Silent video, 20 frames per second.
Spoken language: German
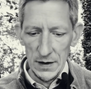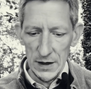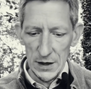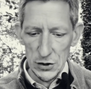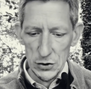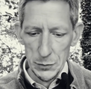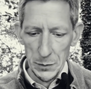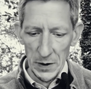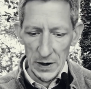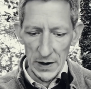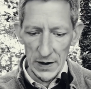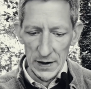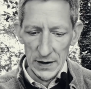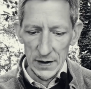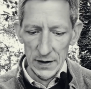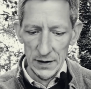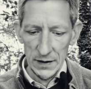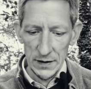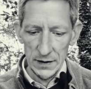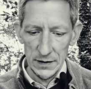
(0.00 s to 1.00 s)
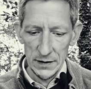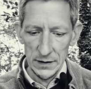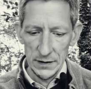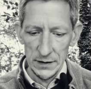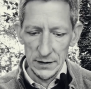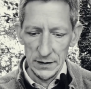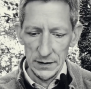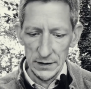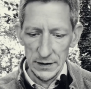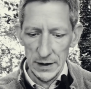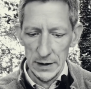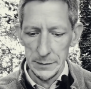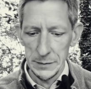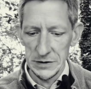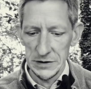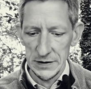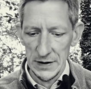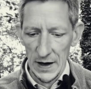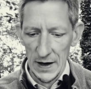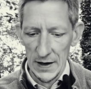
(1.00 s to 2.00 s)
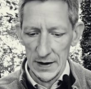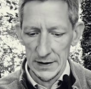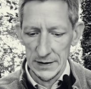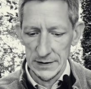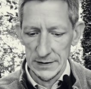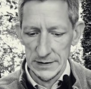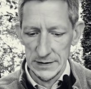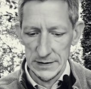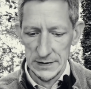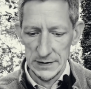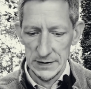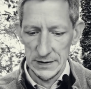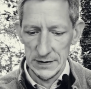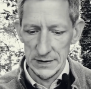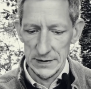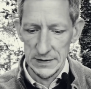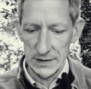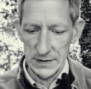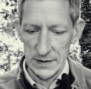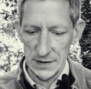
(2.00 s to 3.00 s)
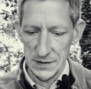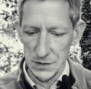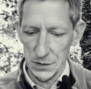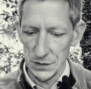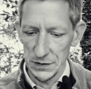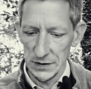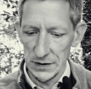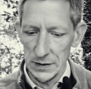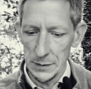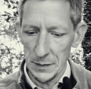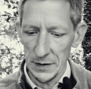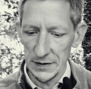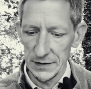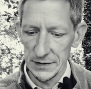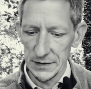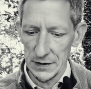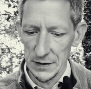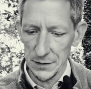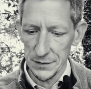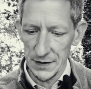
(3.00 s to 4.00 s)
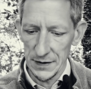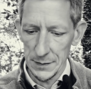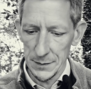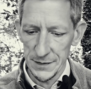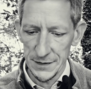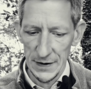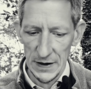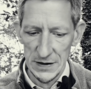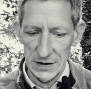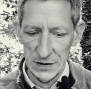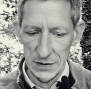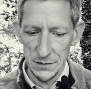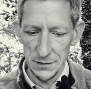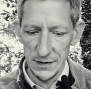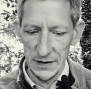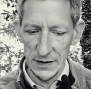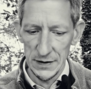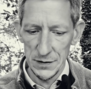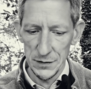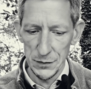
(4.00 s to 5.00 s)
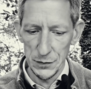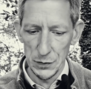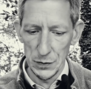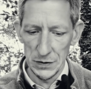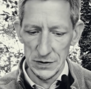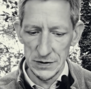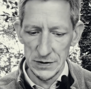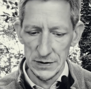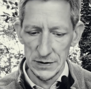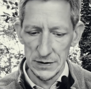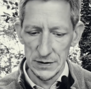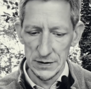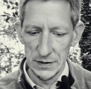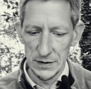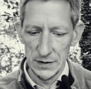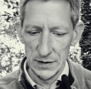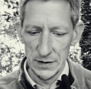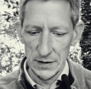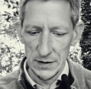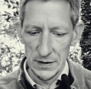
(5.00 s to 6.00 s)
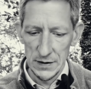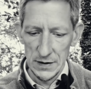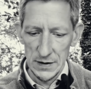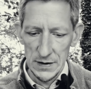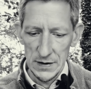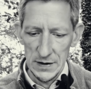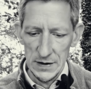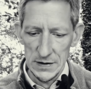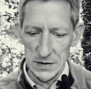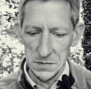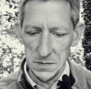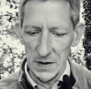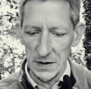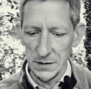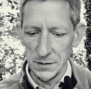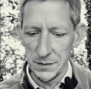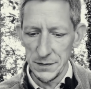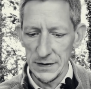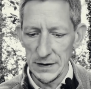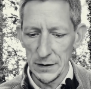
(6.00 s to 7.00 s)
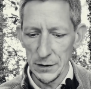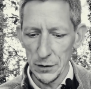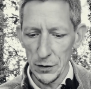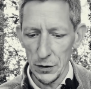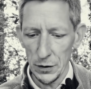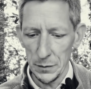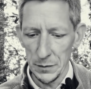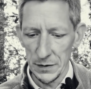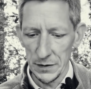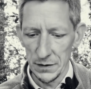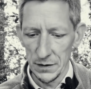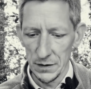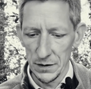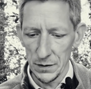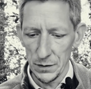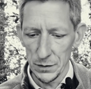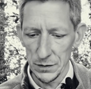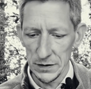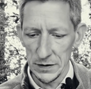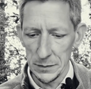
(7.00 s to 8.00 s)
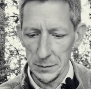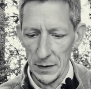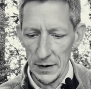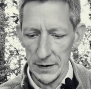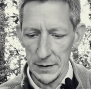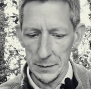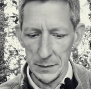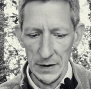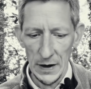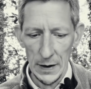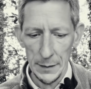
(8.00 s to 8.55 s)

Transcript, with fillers: Er sprach, Gebet acht, dass euch niemand auf einem falschen Wege führt, es werden viele kommen und in meinem